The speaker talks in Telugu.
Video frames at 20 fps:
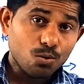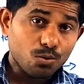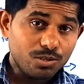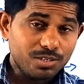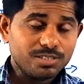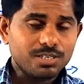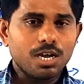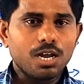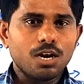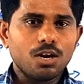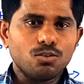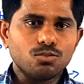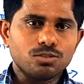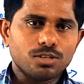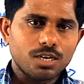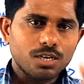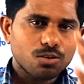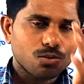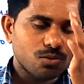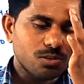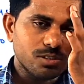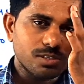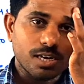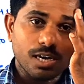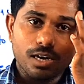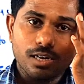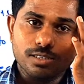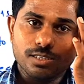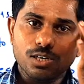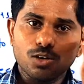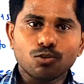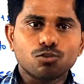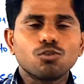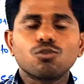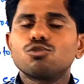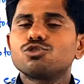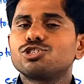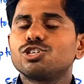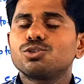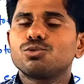కొన్నిసార్లు అవుతాయి కొన్నిసార్లు అసలు
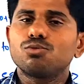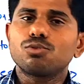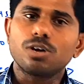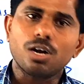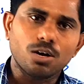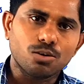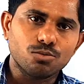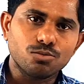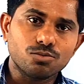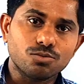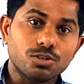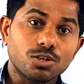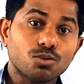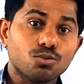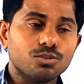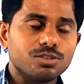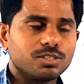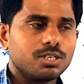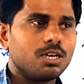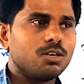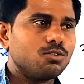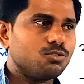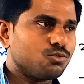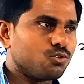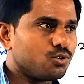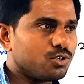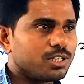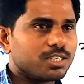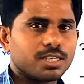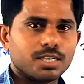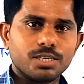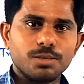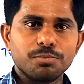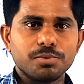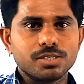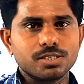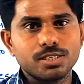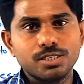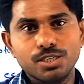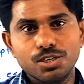ఒక క్వశ్చన్ కూడా రాకుండా ఉండే కొన్నిసార్లు ట్వంటీ థర్టీ
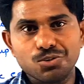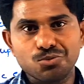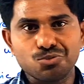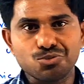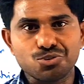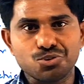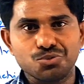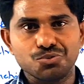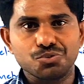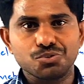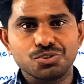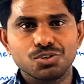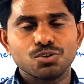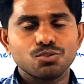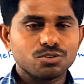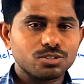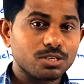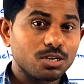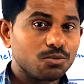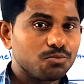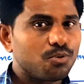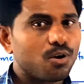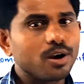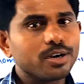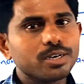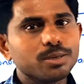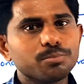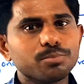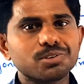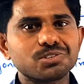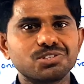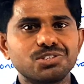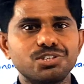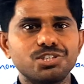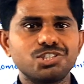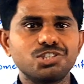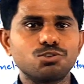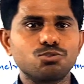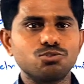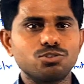పర్సెంటేజ్ క్వశ్చన్స్ వస్తాయి కొన్నిసార్లు ఫార్టీ
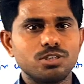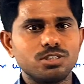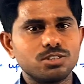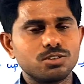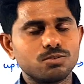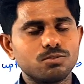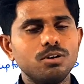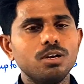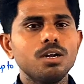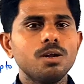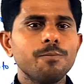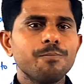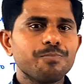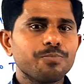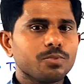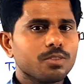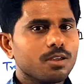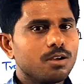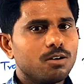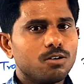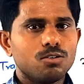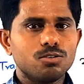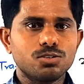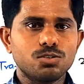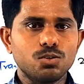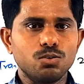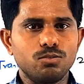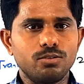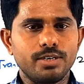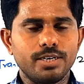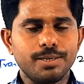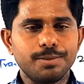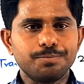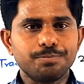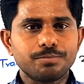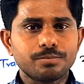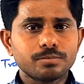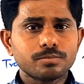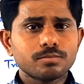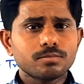పర్సెంటేజ్ క్వశ్చన్స్ కూడా వస్తూ ఉంటాయి
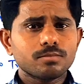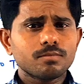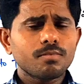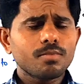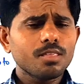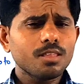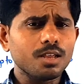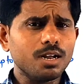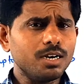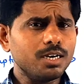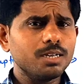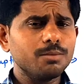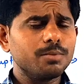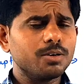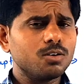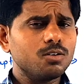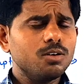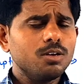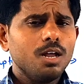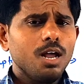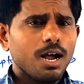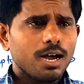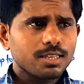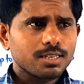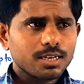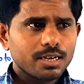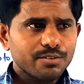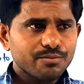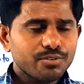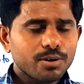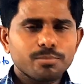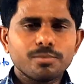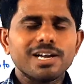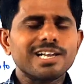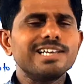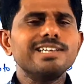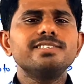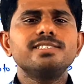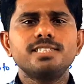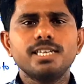అంటే మనం అది కన్ఫర్మ్
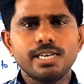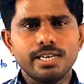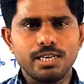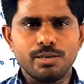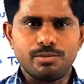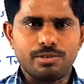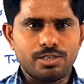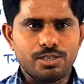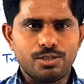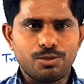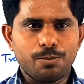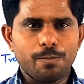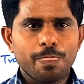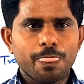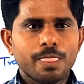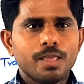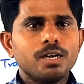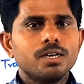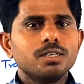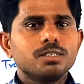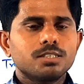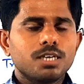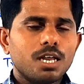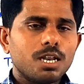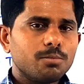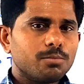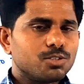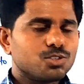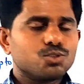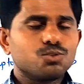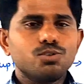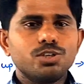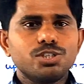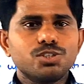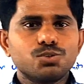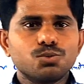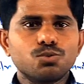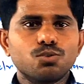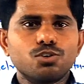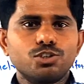గెస్ చేయలేమన్నట్టు చాలామంది
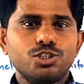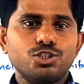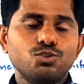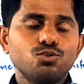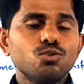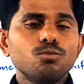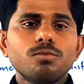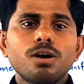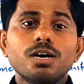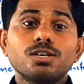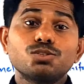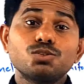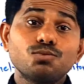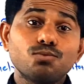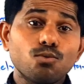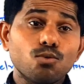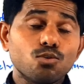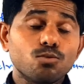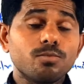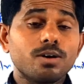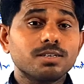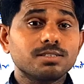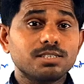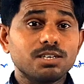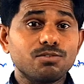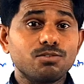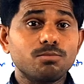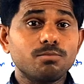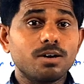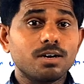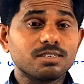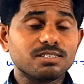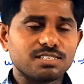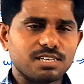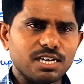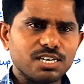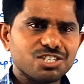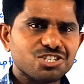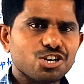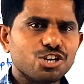స్టూడెంట్స్ ఇంకోటి టూ మార్క్స్ ఫోర్ మార్క్స్ సెవెన్ మార్క్స్
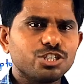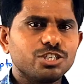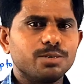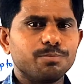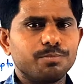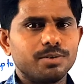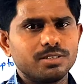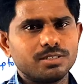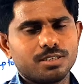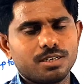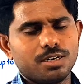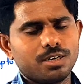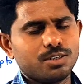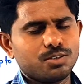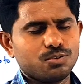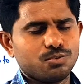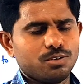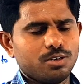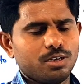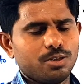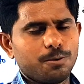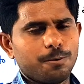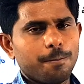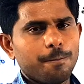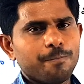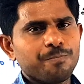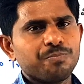గన్ షాట్ చెప్పండి సార్ అంటున్నారు